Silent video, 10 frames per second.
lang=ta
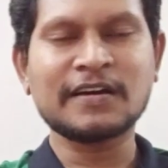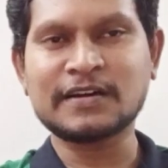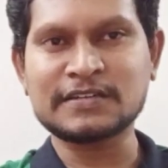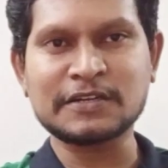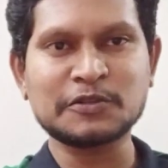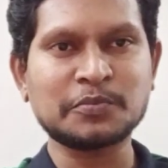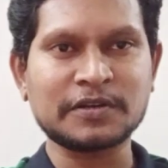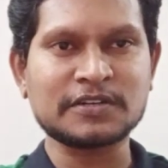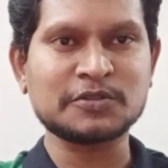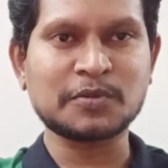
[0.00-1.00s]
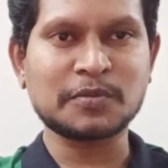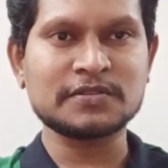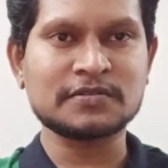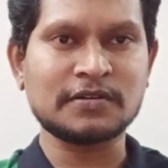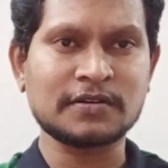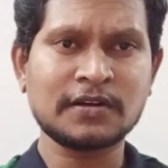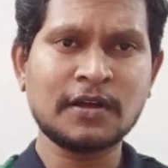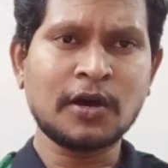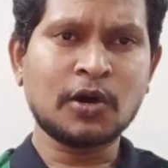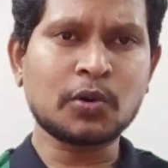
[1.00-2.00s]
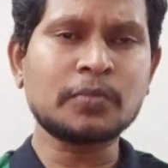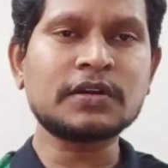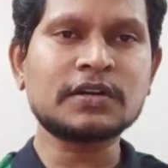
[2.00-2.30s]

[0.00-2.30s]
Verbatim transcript: கற்றதும் பெற்றதும் அப்படின்னு சொல்லிட்டு ரொம்ப